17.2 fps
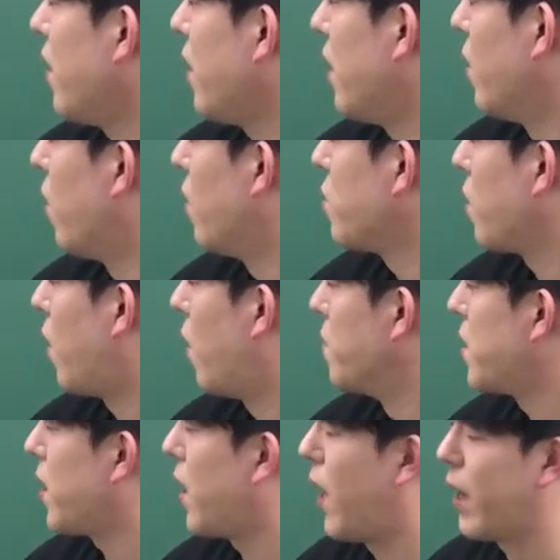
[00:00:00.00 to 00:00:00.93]
이런 거 좀
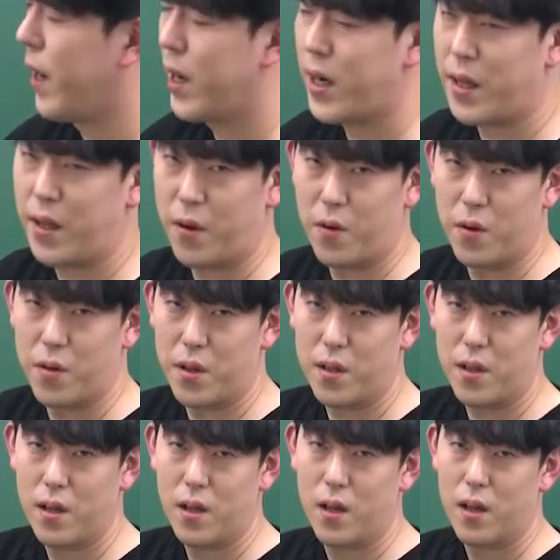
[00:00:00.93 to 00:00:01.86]
검색을 안 하게
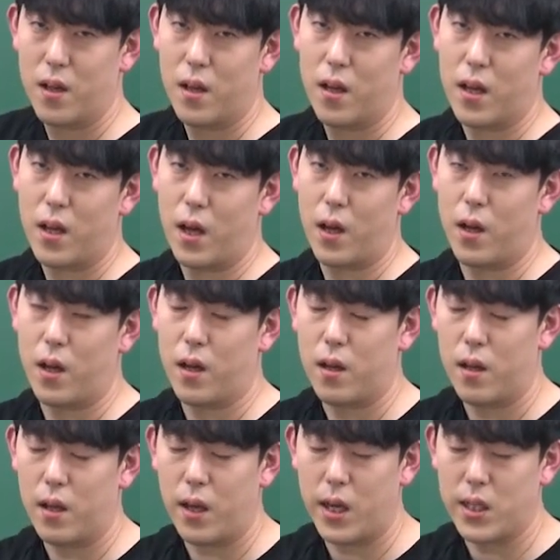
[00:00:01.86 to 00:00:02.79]
됐거든. 그러니까
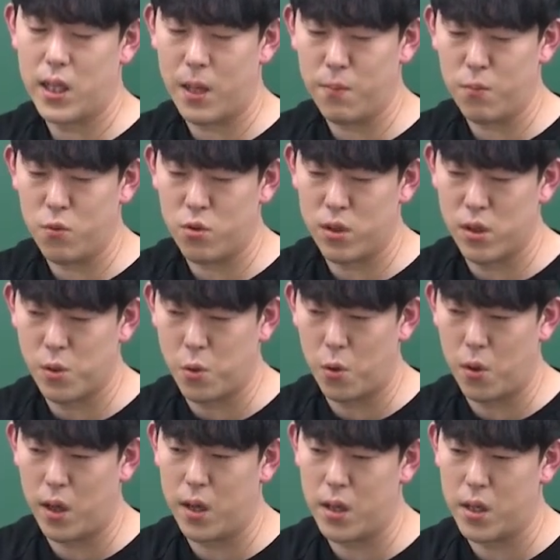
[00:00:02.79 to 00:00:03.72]
해산물을
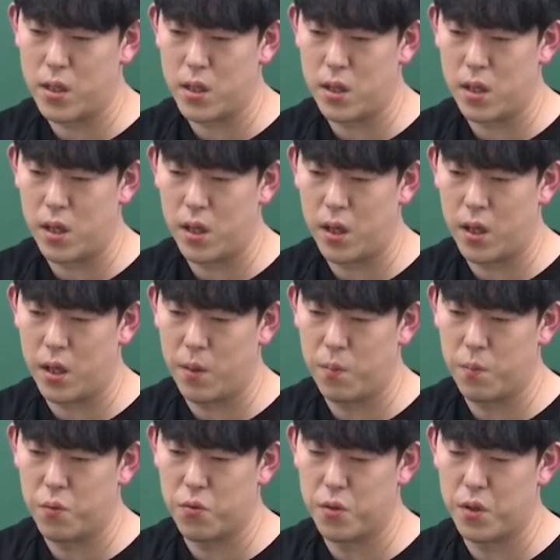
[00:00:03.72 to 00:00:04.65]

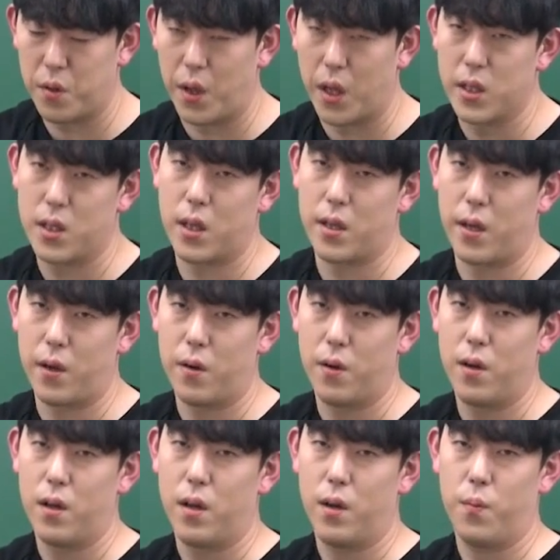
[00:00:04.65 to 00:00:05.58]
좋아하시는 분은 괜찮아요.
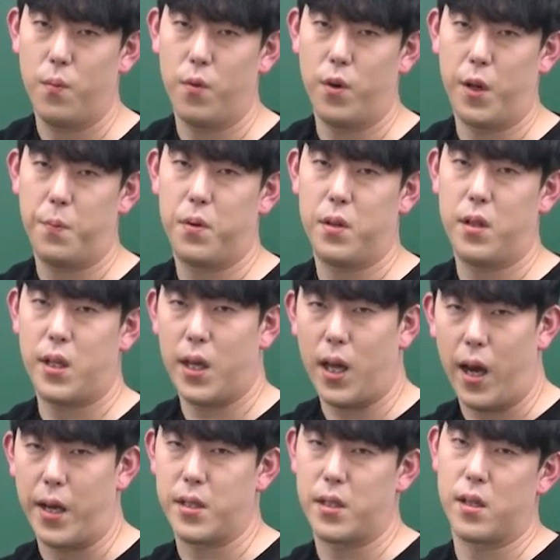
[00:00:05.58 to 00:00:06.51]
뭐
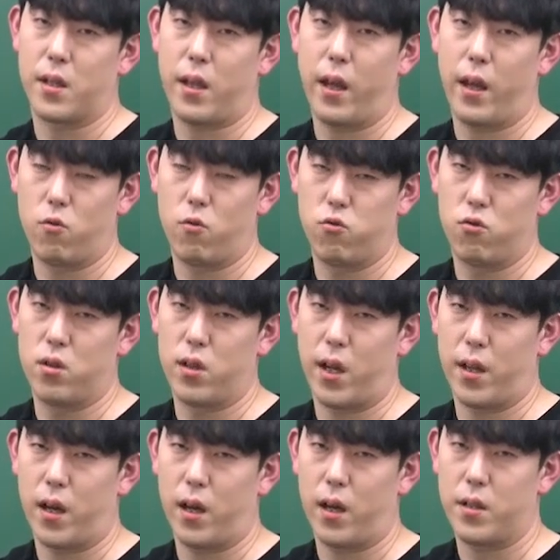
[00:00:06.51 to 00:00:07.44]
리프티아 했을
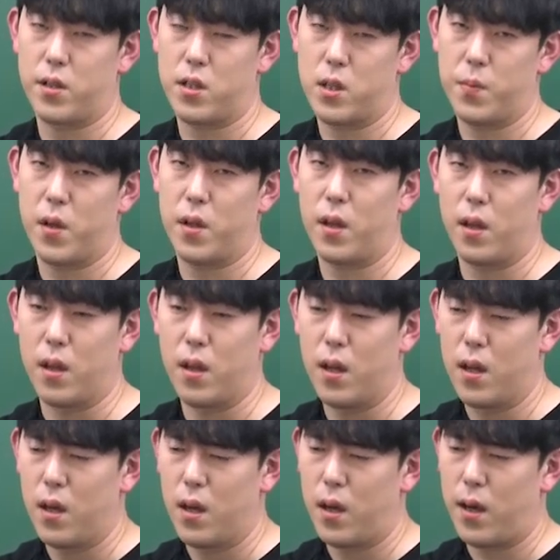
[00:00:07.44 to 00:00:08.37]
구글에다가 치면은
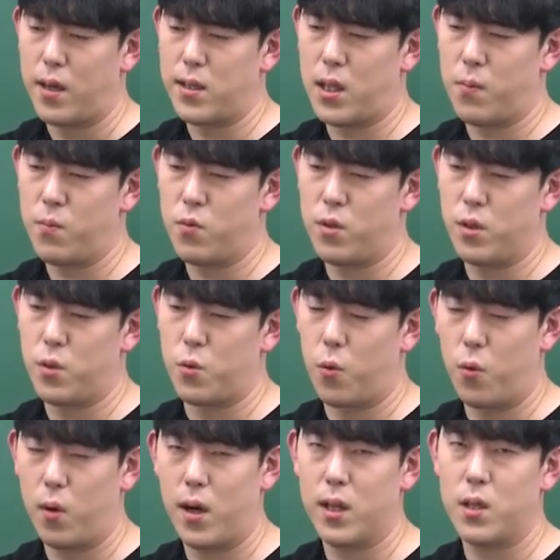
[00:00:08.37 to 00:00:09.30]
해산물을
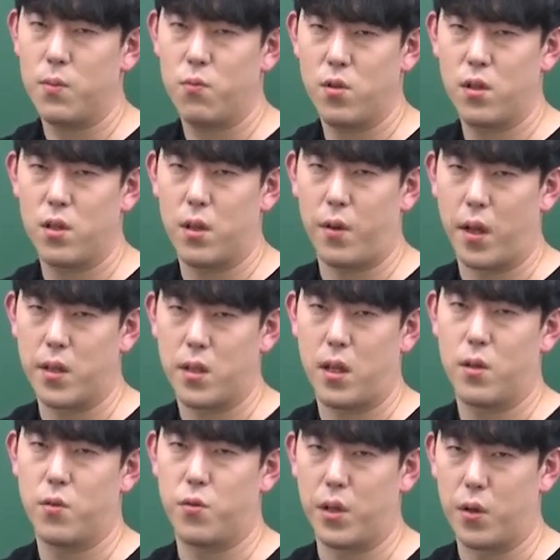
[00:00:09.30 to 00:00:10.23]
좋아하는 분들은
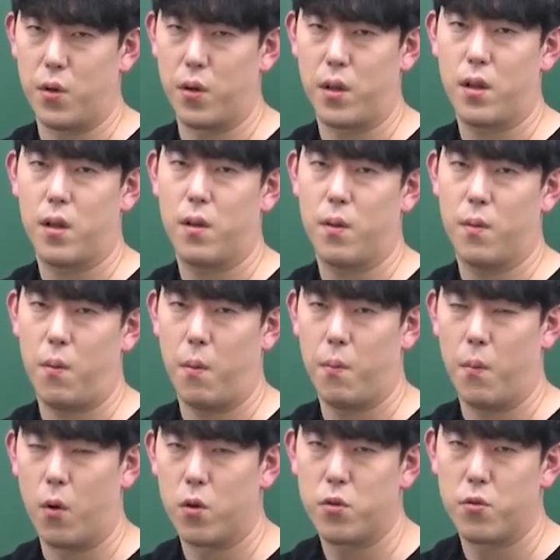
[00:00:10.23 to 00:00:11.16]
괜찮을 수 있거든. 막
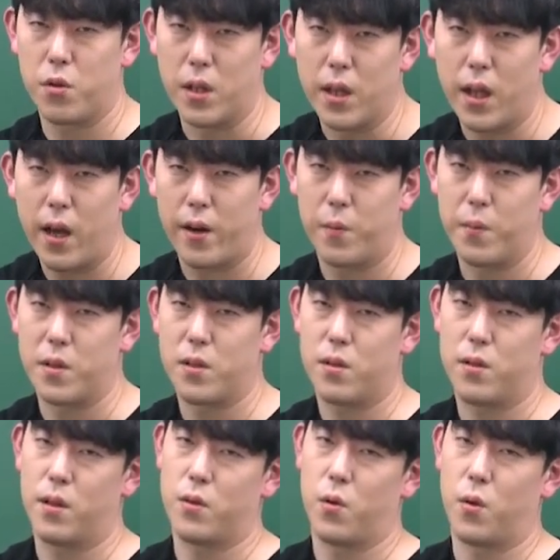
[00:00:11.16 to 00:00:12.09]
먹을 수 있나
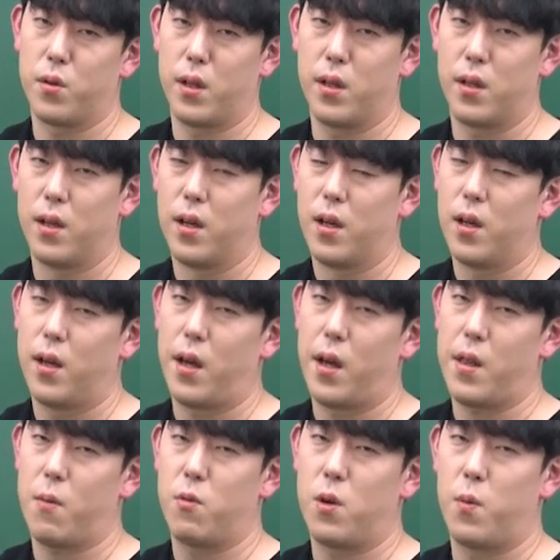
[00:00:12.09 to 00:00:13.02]
이러면서 저는
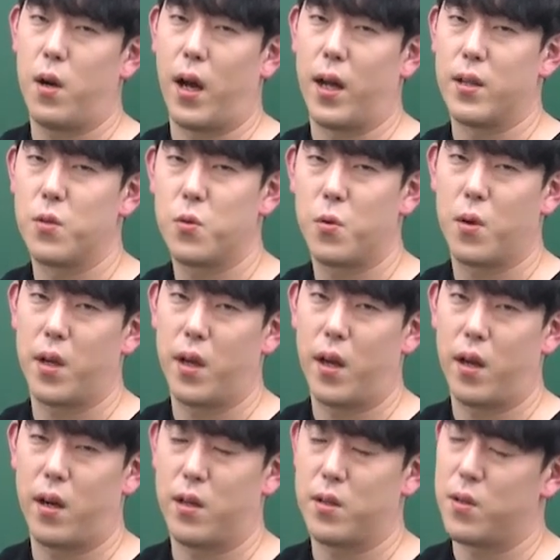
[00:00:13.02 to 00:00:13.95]
해산물을 별로 안
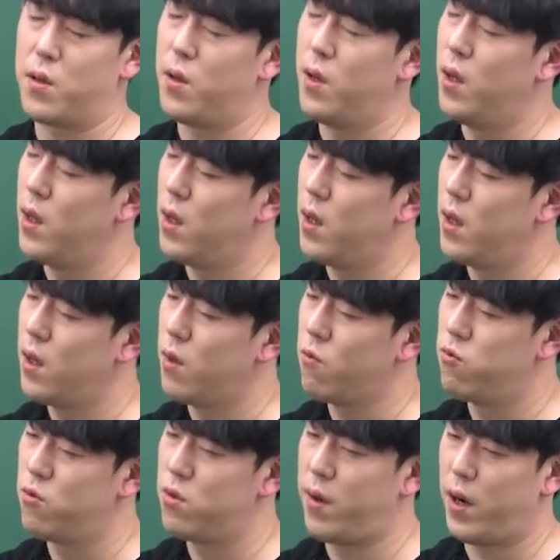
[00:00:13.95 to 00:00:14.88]
좋아해. 그래서
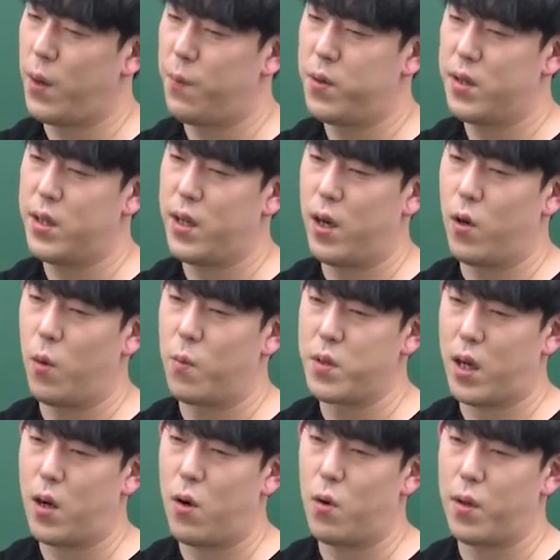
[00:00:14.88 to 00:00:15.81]
구글의 리프티아를
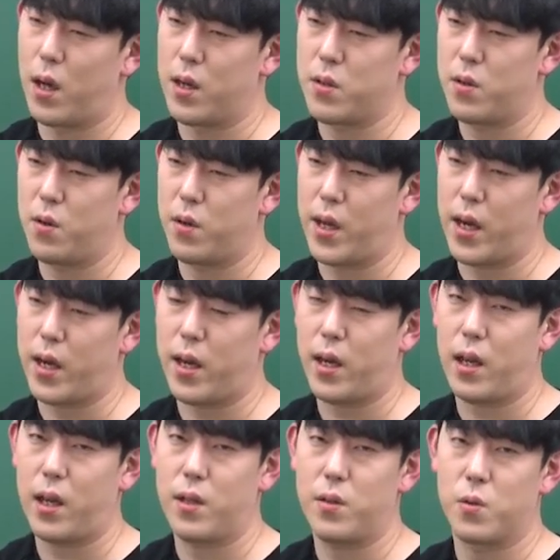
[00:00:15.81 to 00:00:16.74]
검색하고 나서
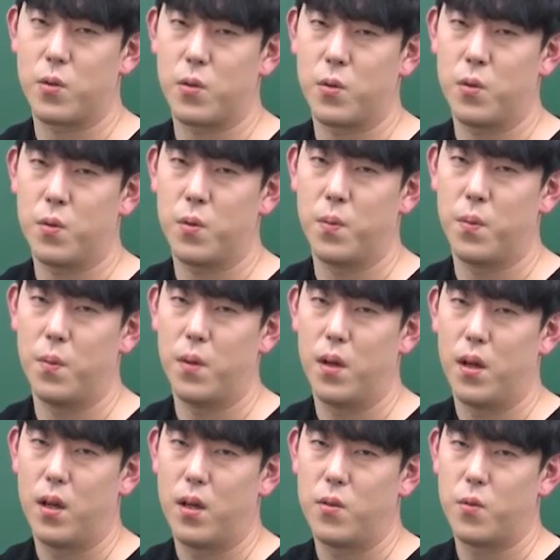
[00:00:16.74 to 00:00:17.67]
약간 좀,
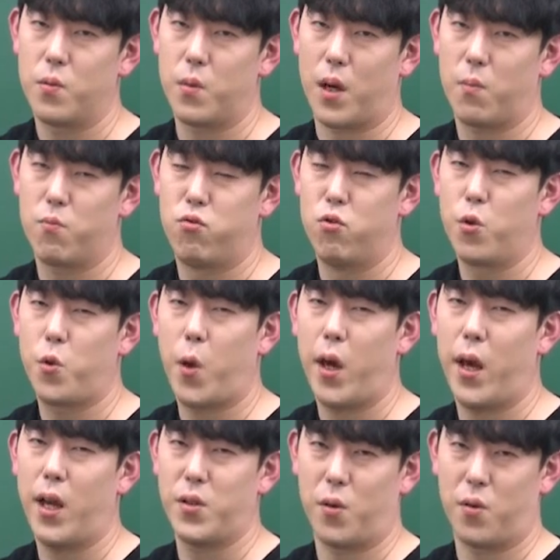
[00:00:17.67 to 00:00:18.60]
좀 약간
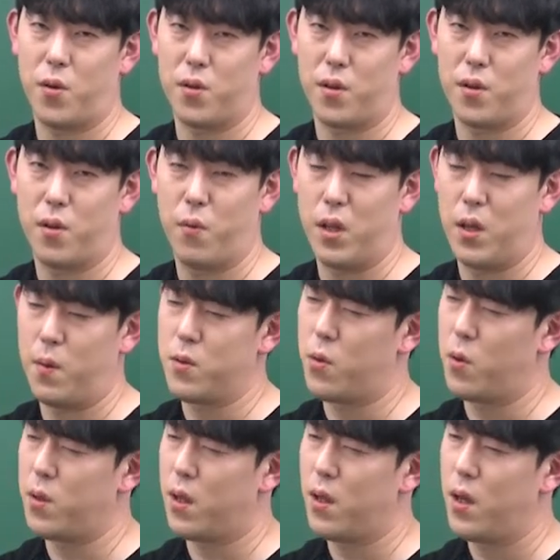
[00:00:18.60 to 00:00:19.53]
불쾌해졌거든요.
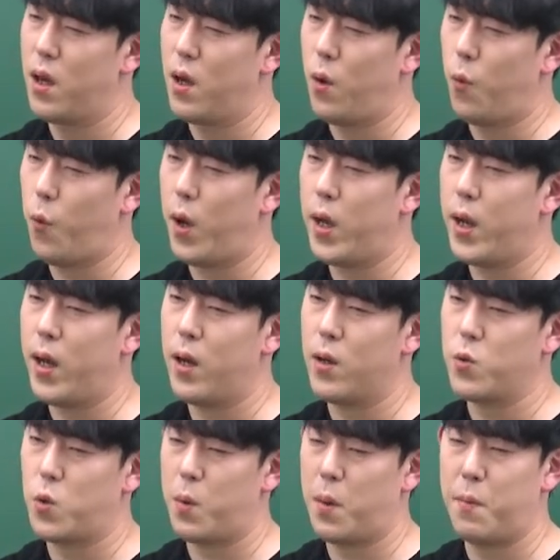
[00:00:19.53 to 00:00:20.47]
왜냐면 저는
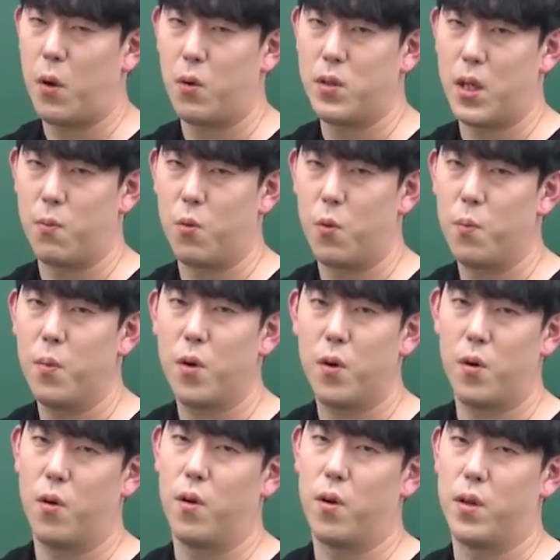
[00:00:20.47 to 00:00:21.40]
회랑 초밥 말고는 잘못
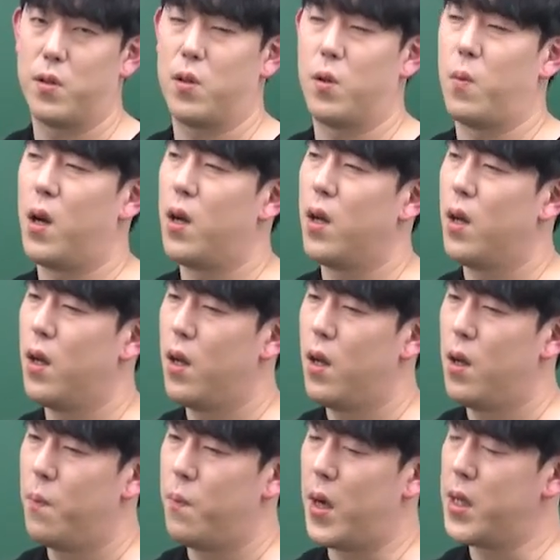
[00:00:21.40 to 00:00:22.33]
먹어. 그래서 막
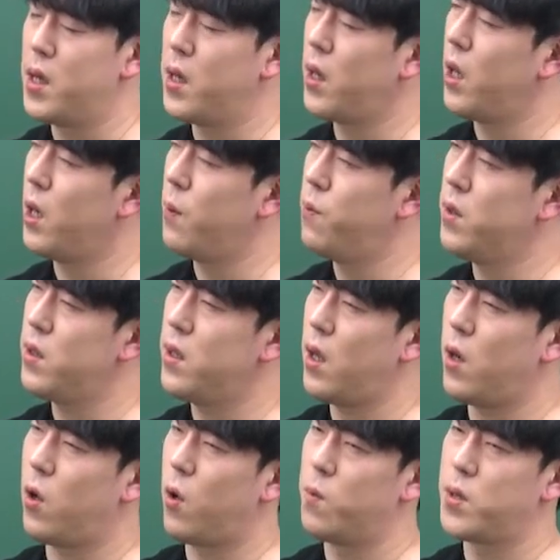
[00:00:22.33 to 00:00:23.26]
만약에
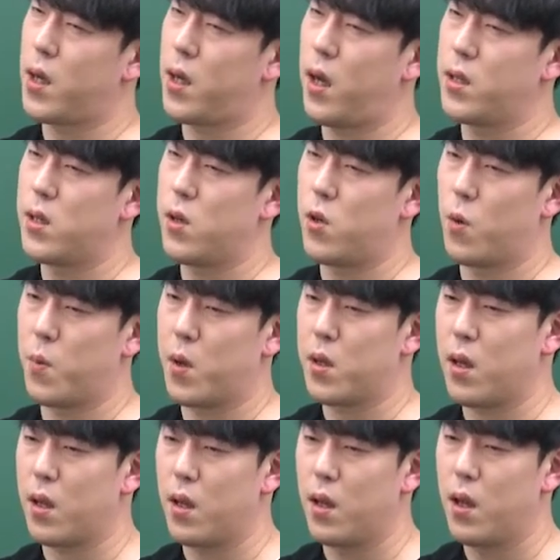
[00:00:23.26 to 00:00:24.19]
리프티아를 검색하실
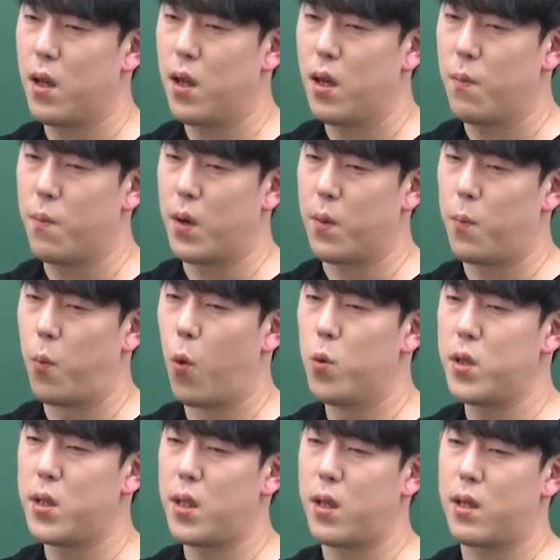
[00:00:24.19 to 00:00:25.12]
거면은
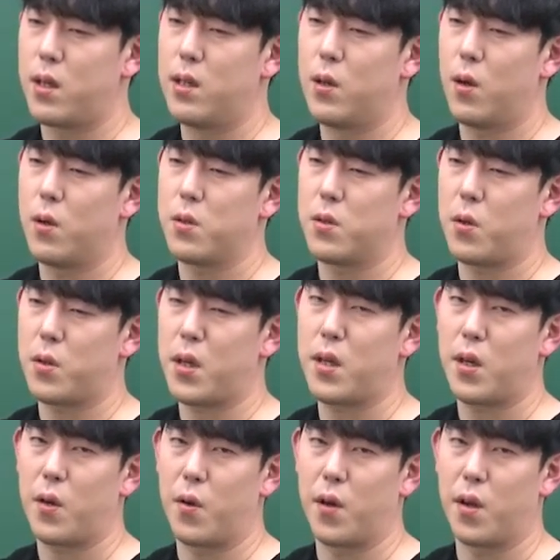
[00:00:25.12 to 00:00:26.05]
본인이 그런
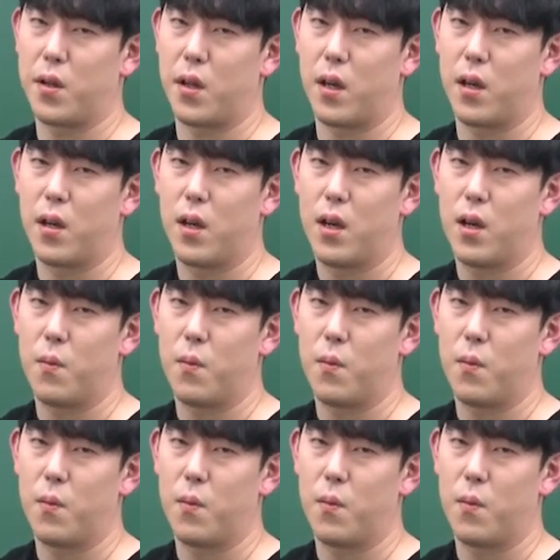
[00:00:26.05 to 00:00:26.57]
성향이어야 돼.